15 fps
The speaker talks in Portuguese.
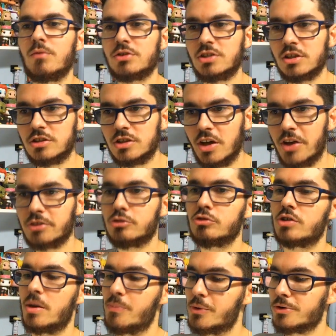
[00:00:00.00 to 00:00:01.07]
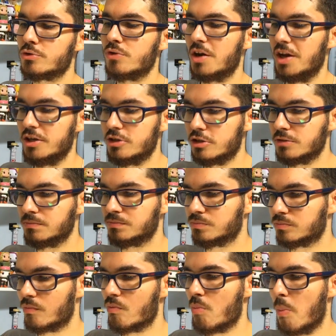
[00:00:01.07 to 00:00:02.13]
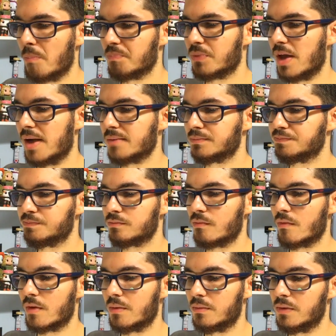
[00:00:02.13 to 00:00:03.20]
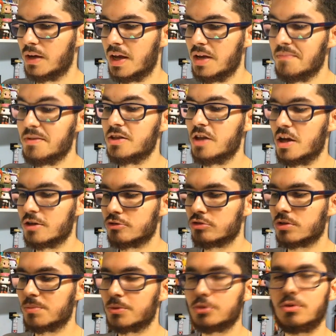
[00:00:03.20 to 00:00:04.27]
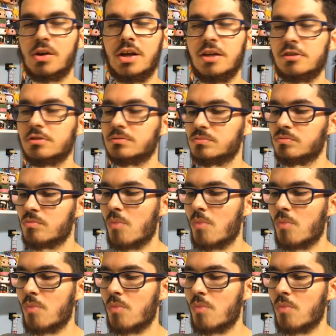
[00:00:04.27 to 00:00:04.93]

Você sente o sabor do leite, tá? É iminente o sabor do leite.